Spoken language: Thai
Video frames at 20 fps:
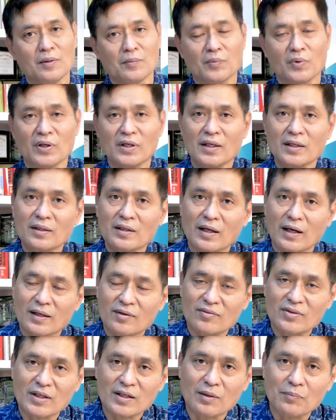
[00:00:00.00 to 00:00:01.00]
เพราะนั้นการ
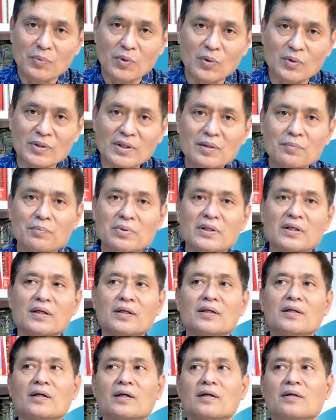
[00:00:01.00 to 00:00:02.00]
เซตลำโพงตั้งพื้น
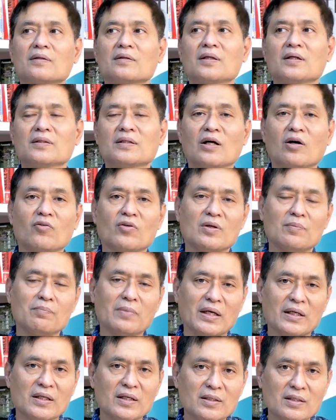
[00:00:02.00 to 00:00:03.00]
เนี่ยถ้าจะเอา
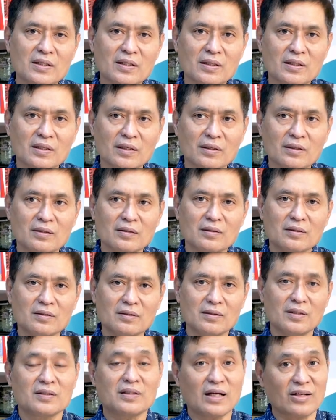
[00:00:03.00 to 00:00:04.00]
Image ให้ดีเนี่ย
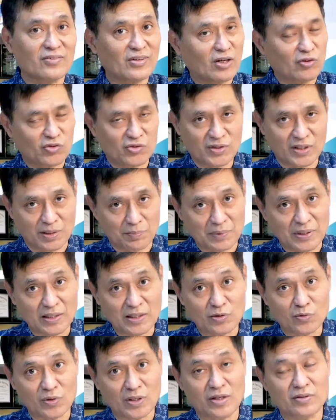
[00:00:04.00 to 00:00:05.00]
เนื่องจาก Sound Stage มัน
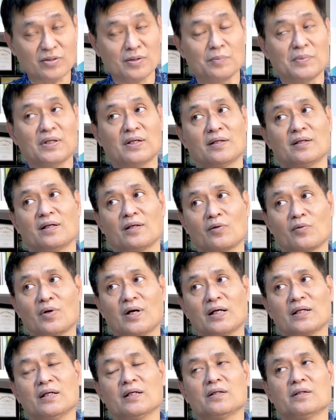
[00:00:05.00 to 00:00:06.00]
ดีอยู่แล้ว ใช่ไหมฮะด้านก
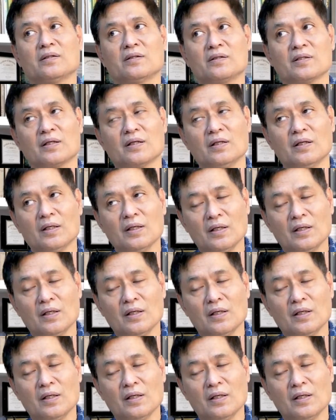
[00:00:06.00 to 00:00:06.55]
ว้างด้านลึกเนี่ย